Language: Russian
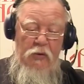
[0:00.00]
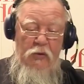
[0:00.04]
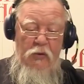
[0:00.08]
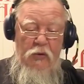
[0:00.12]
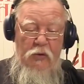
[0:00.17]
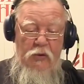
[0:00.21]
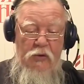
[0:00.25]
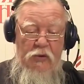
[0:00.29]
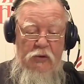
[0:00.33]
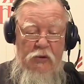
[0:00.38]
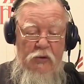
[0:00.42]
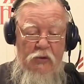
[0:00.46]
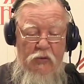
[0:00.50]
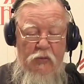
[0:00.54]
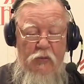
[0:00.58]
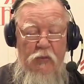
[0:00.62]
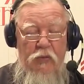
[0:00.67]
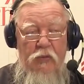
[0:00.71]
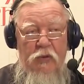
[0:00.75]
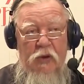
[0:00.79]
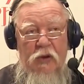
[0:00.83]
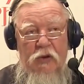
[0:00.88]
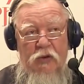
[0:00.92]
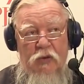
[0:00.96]
Но
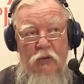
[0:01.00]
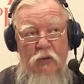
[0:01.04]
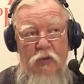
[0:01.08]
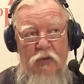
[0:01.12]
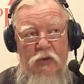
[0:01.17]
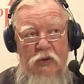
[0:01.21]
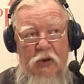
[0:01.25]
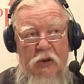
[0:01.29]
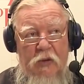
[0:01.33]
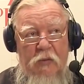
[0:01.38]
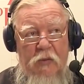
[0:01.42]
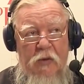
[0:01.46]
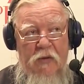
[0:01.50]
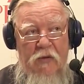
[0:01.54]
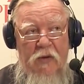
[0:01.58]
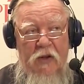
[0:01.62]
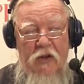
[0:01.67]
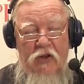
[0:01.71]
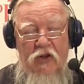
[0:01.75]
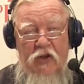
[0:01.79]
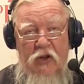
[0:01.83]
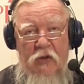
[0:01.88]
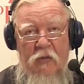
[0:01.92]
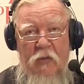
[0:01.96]
службу у нас утром и
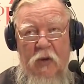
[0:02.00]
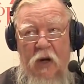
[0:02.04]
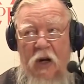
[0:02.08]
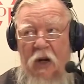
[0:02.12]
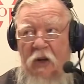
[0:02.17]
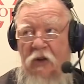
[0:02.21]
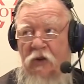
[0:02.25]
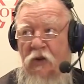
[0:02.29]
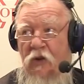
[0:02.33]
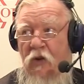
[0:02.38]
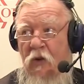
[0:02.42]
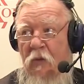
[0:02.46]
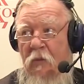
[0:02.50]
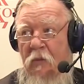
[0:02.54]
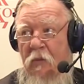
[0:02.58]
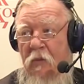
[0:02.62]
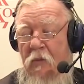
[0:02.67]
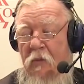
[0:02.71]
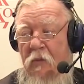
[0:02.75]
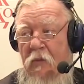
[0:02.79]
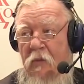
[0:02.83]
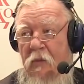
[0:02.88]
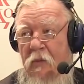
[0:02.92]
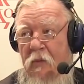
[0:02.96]
вечером, а днем?